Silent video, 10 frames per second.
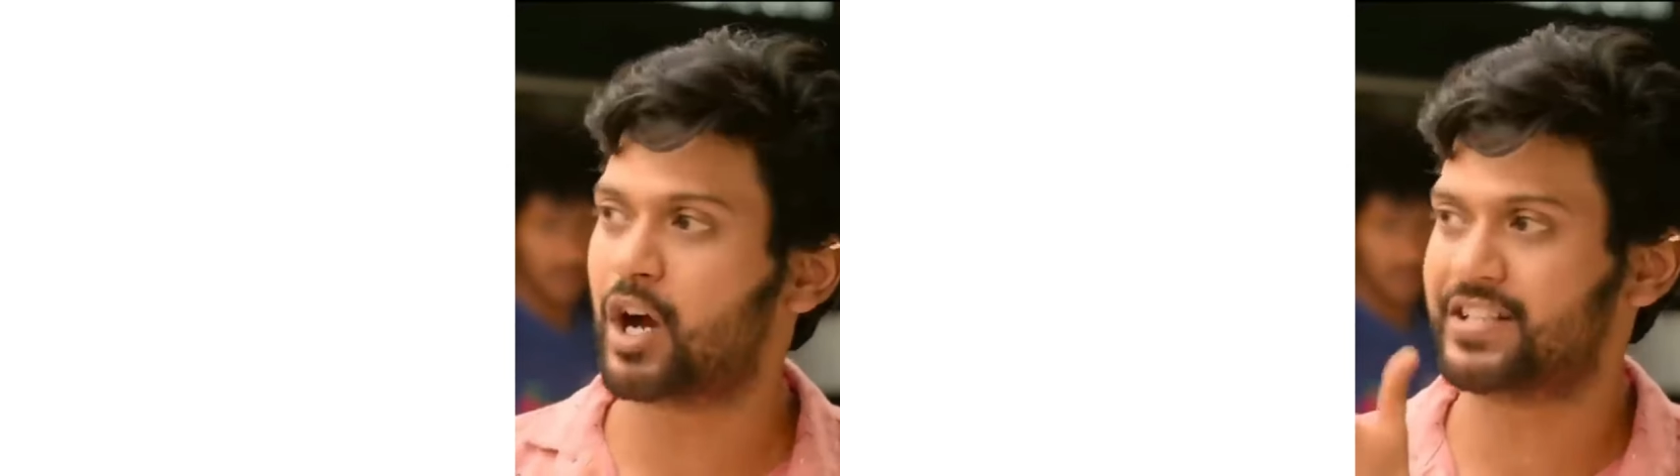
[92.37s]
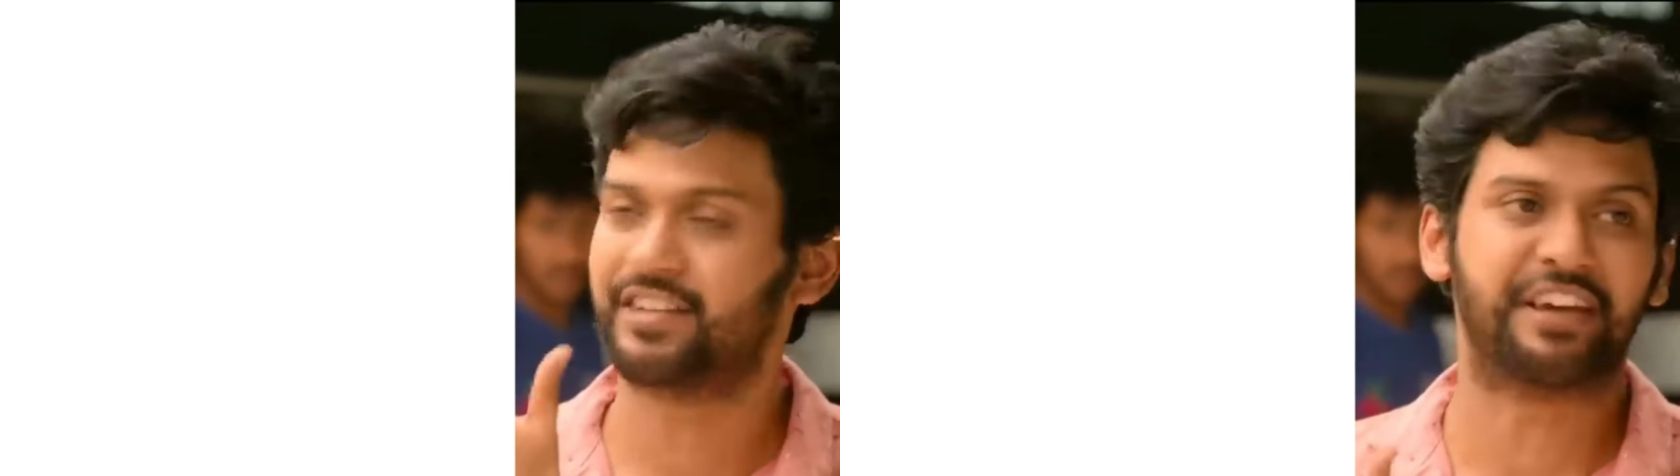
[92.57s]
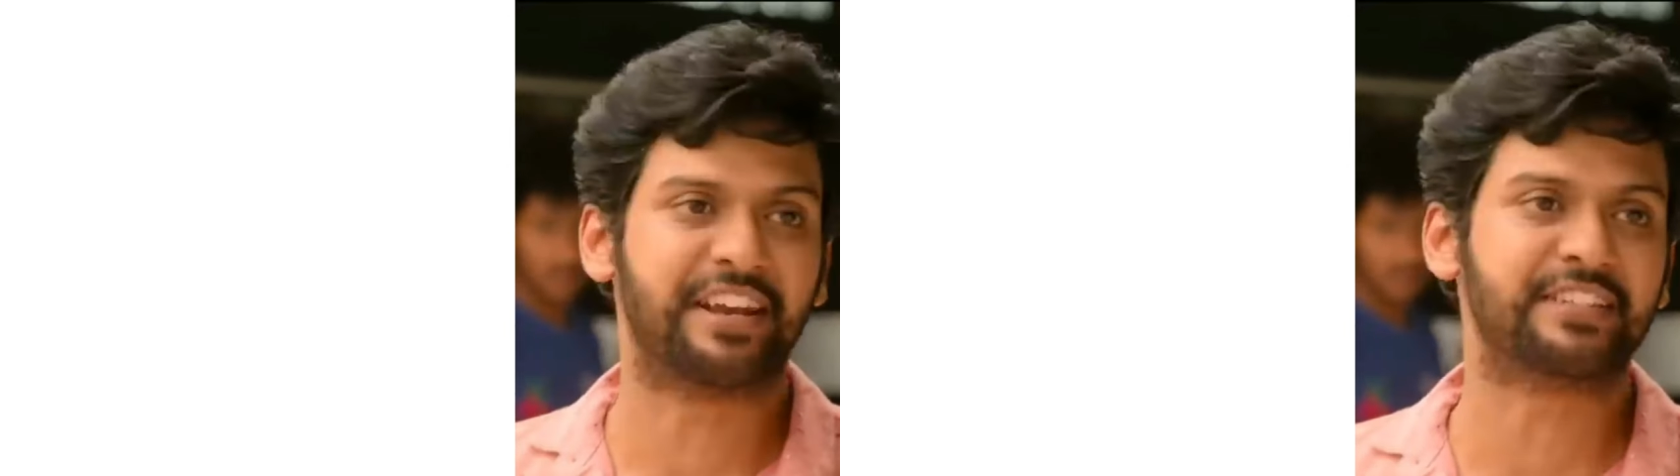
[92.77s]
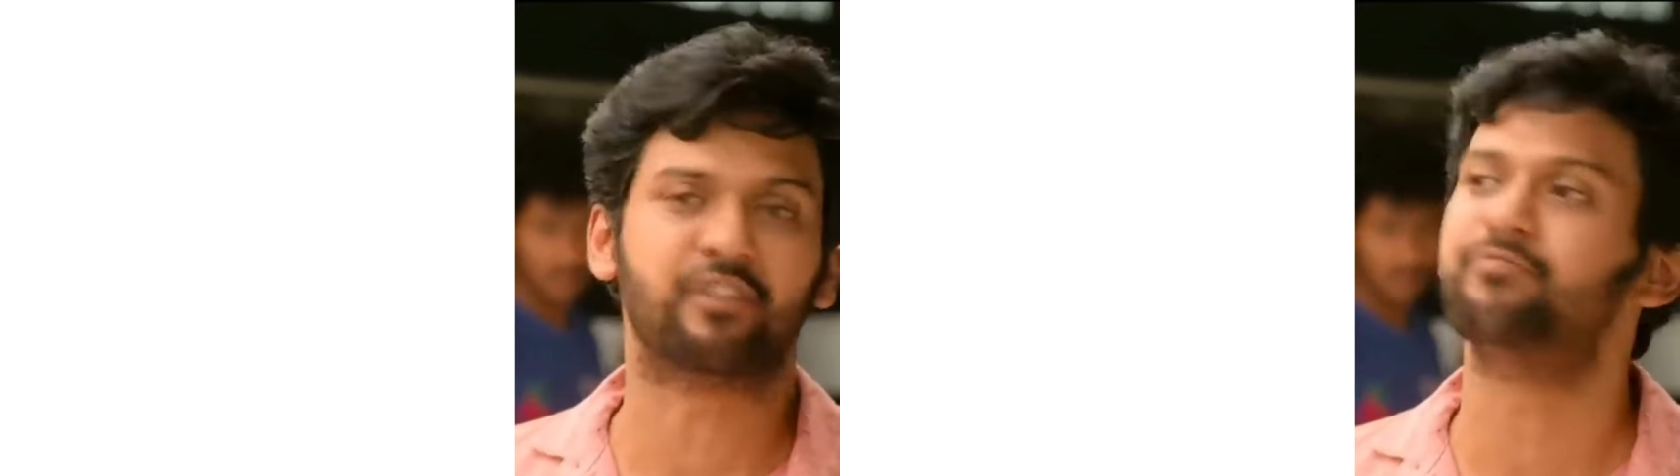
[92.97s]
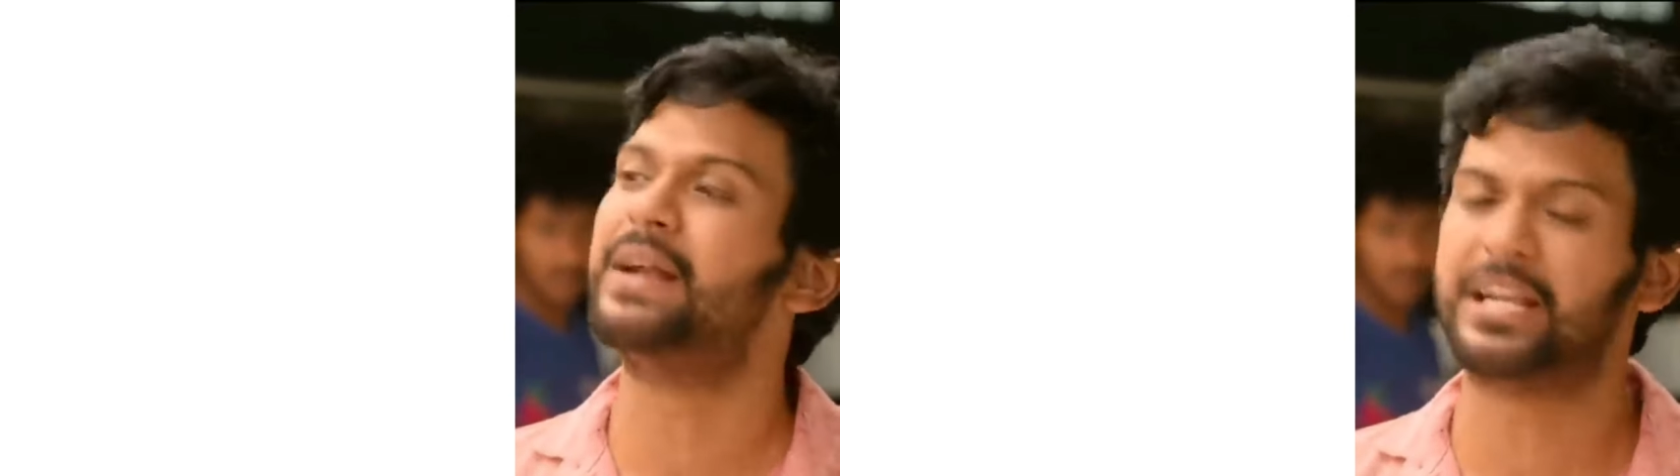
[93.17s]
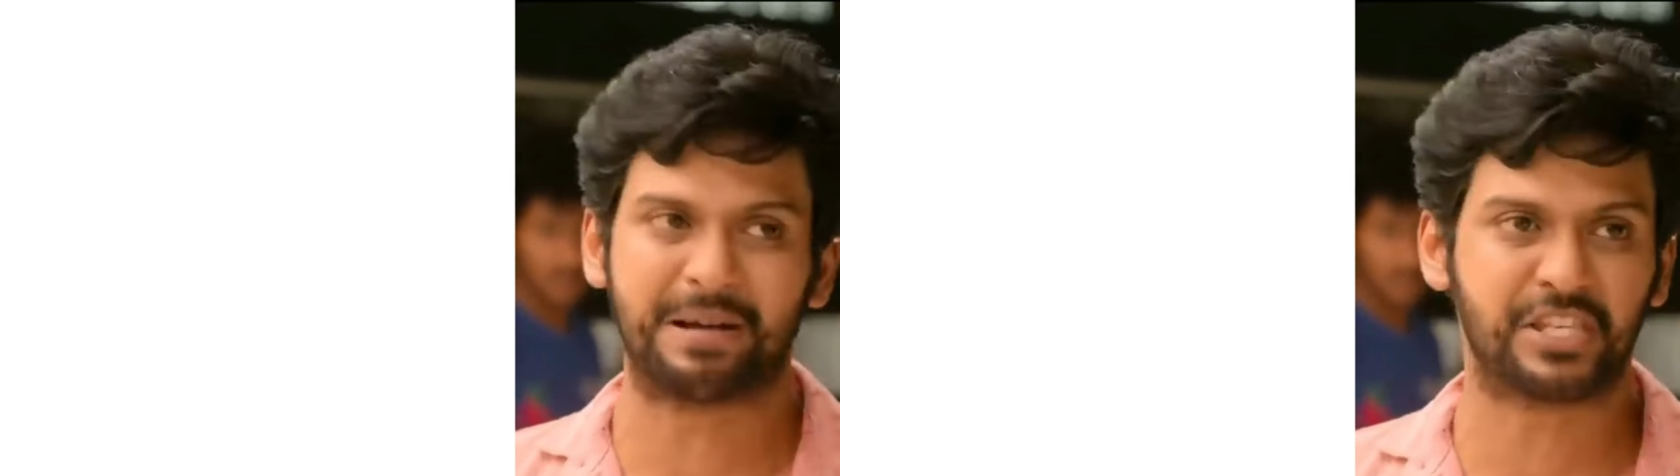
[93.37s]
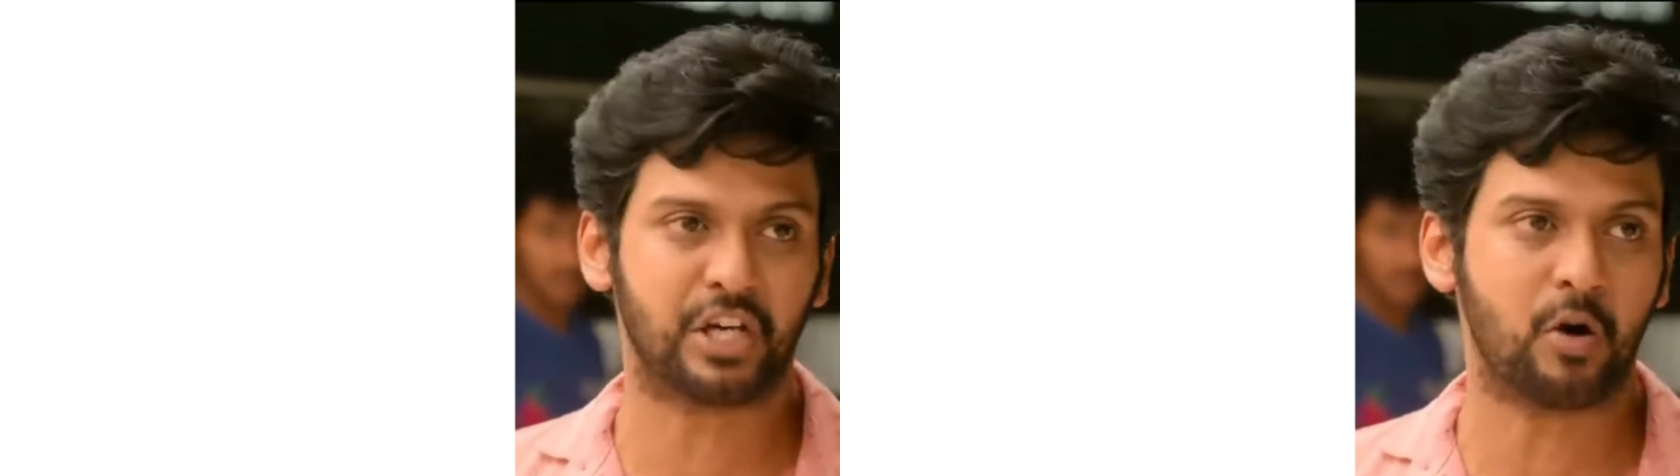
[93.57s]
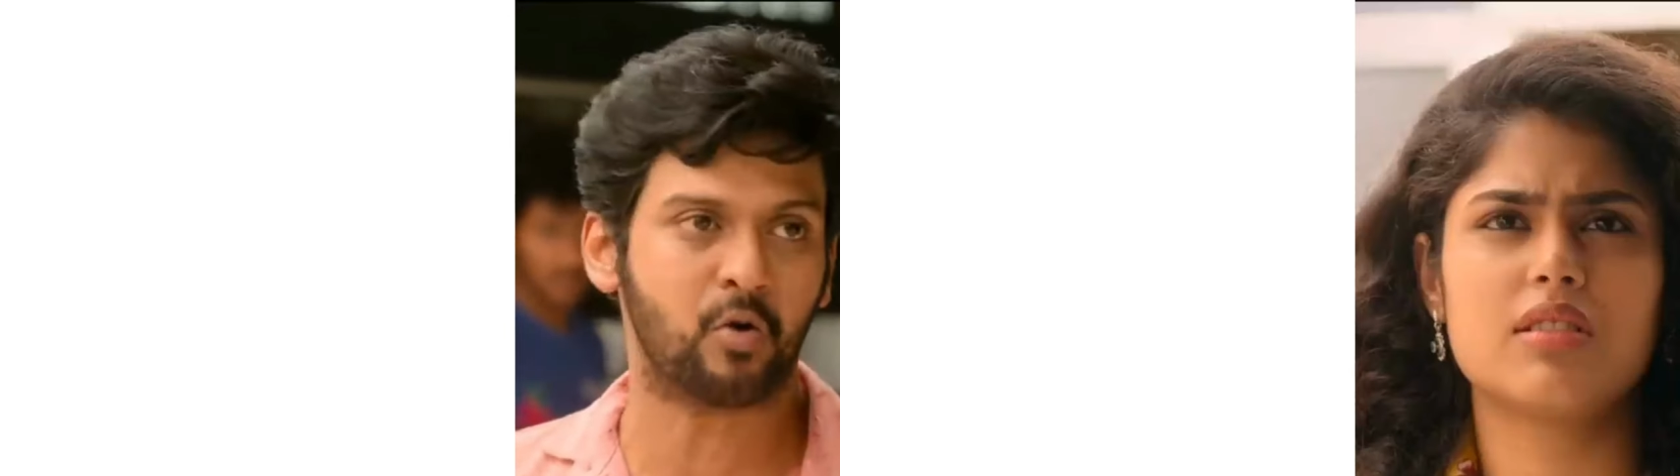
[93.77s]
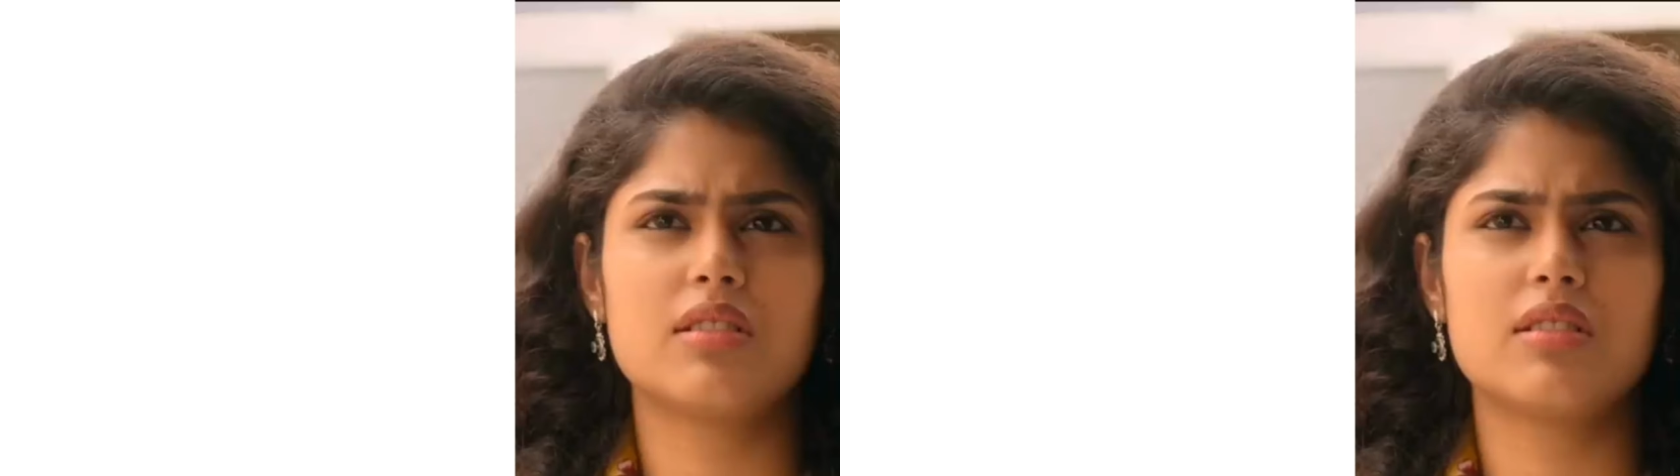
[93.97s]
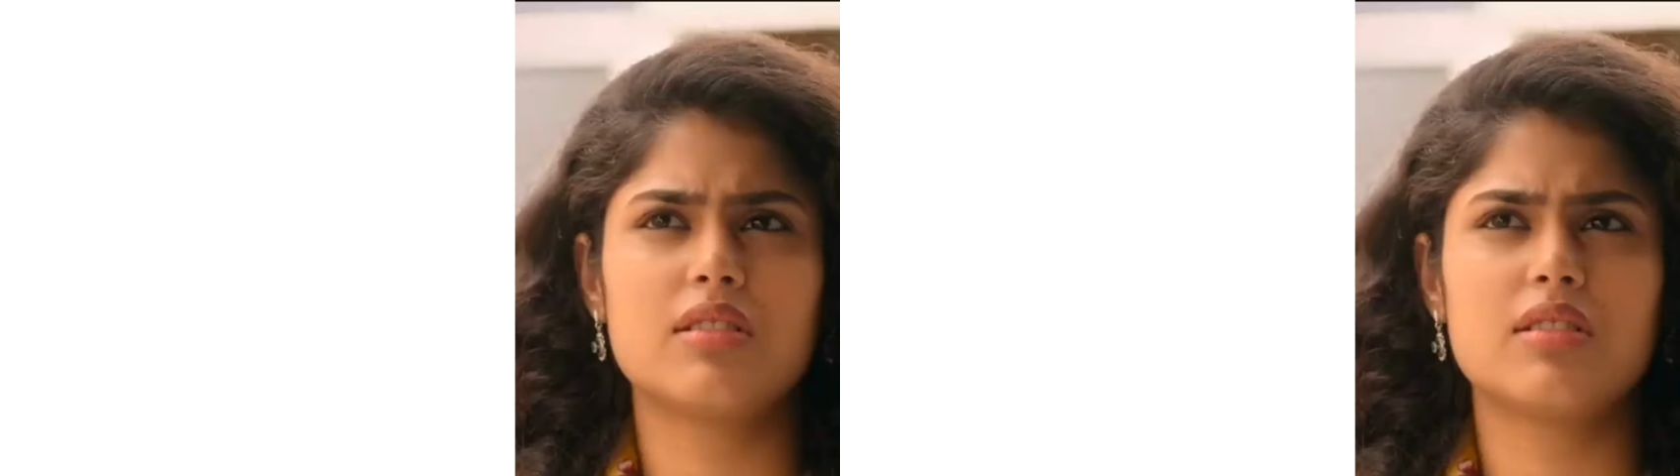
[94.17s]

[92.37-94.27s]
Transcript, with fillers: టు కాజ్ అవేర్నెస్ ఆఫ్ బేటీ బచావ్